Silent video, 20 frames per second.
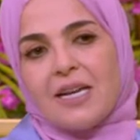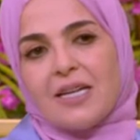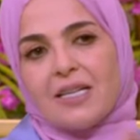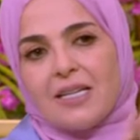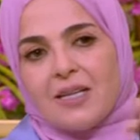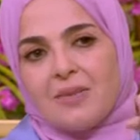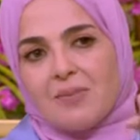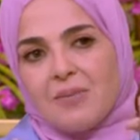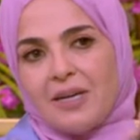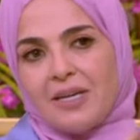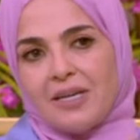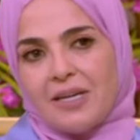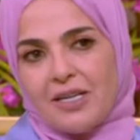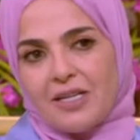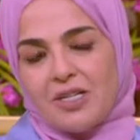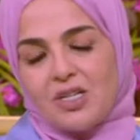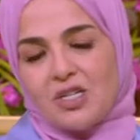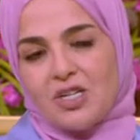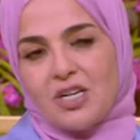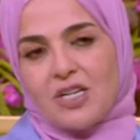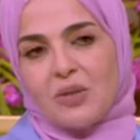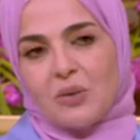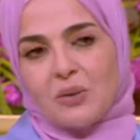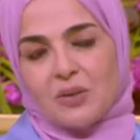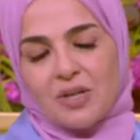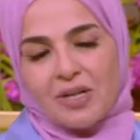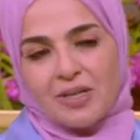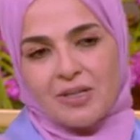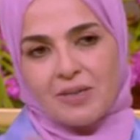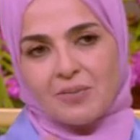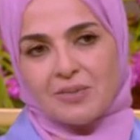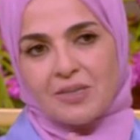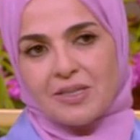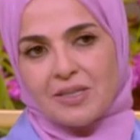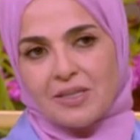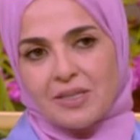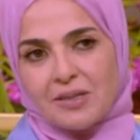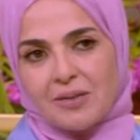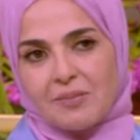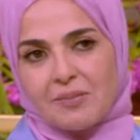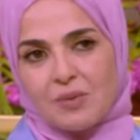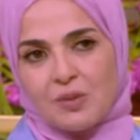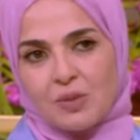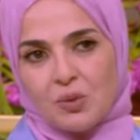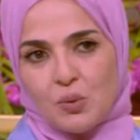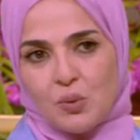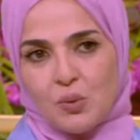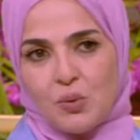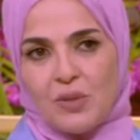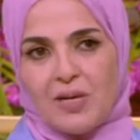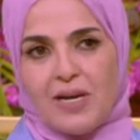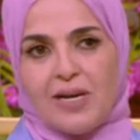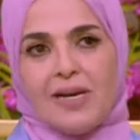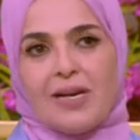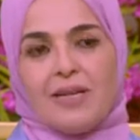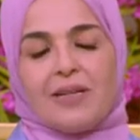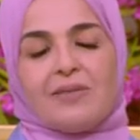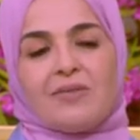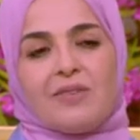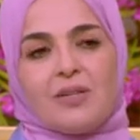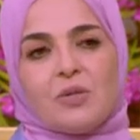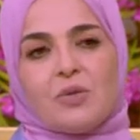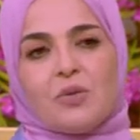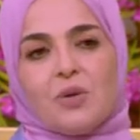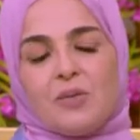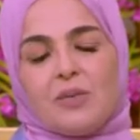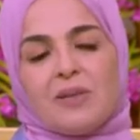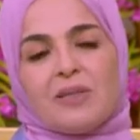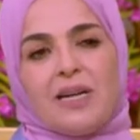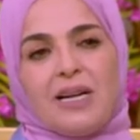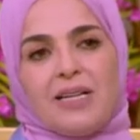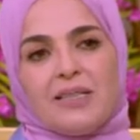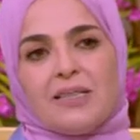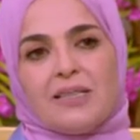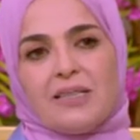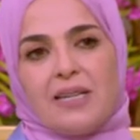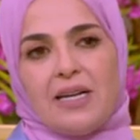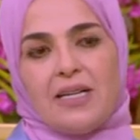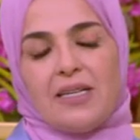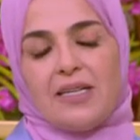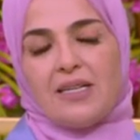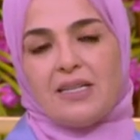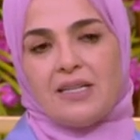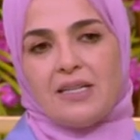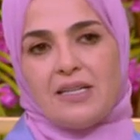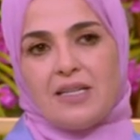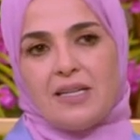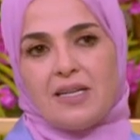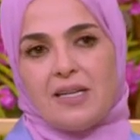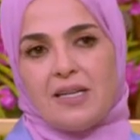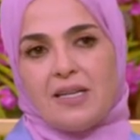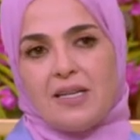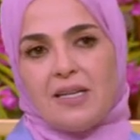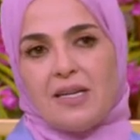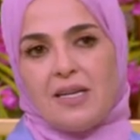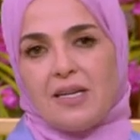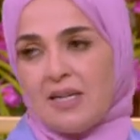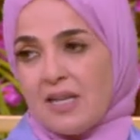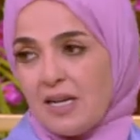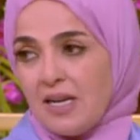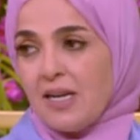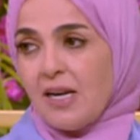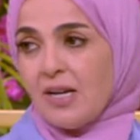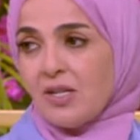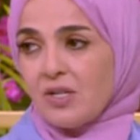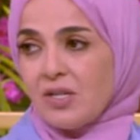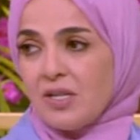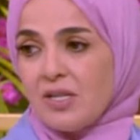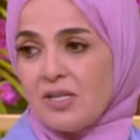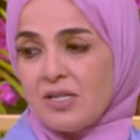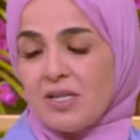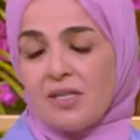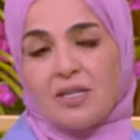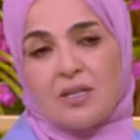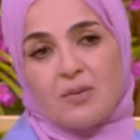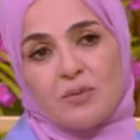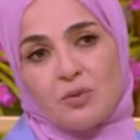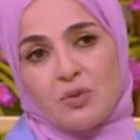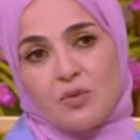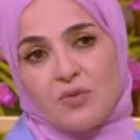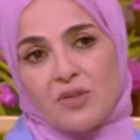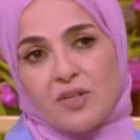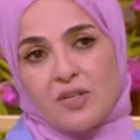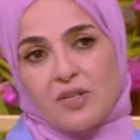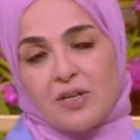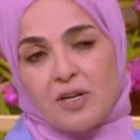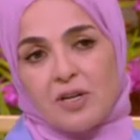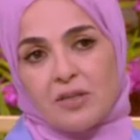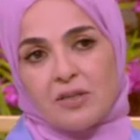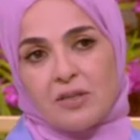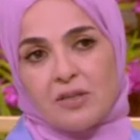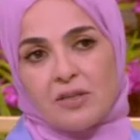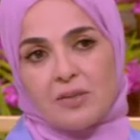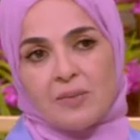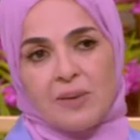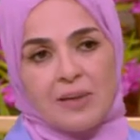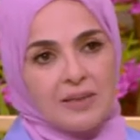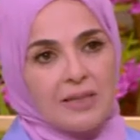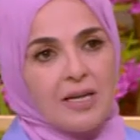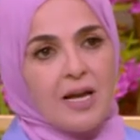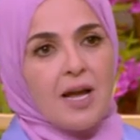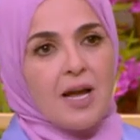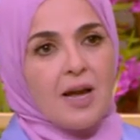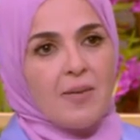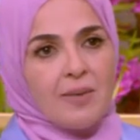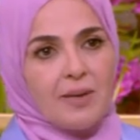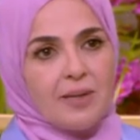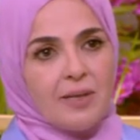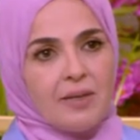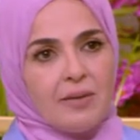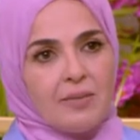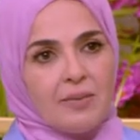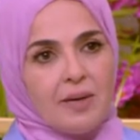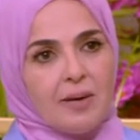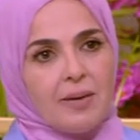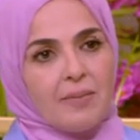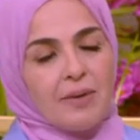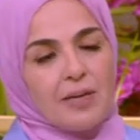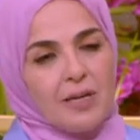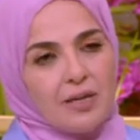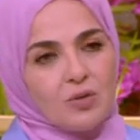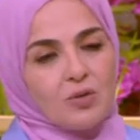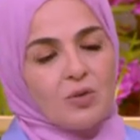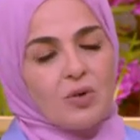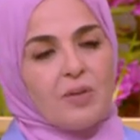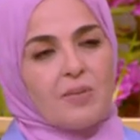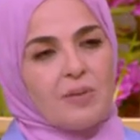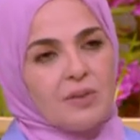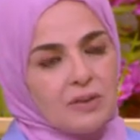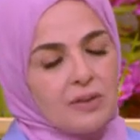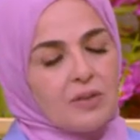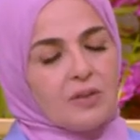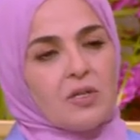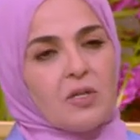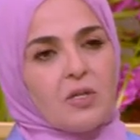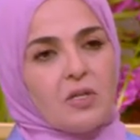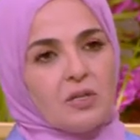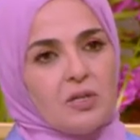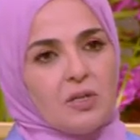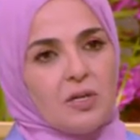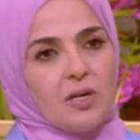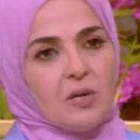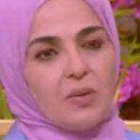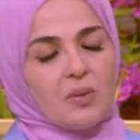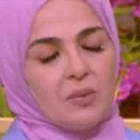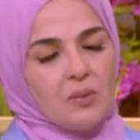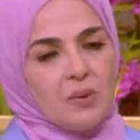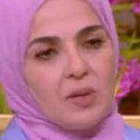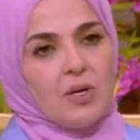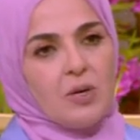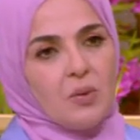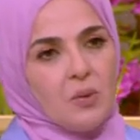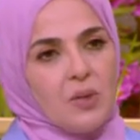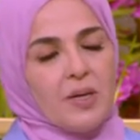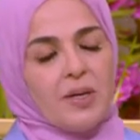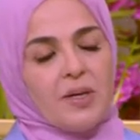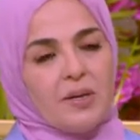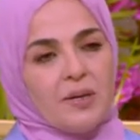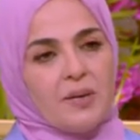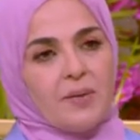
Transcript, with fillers: اكيد آه، ما نجحتيش كده واتكرمتي كده بسهوله يعني في صعوبات عدت عليكي احكي لنا عشان الست اللي بتشوفك النهارده تبقى عندها امل ان لما قابلها صعوبات تتخطاها وتبقى في, في